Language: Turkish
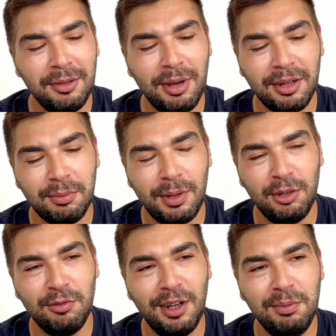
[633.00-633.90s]
bak
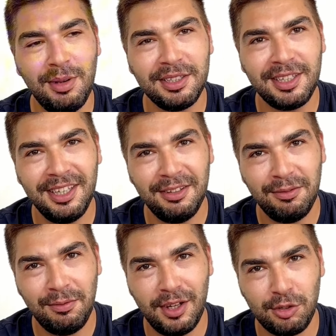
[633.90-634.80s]
Balon White maske
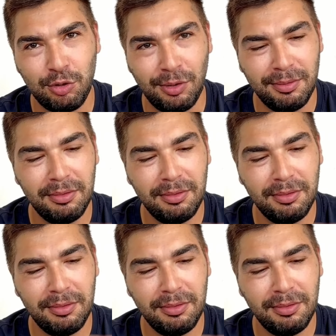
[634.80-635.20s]
falso.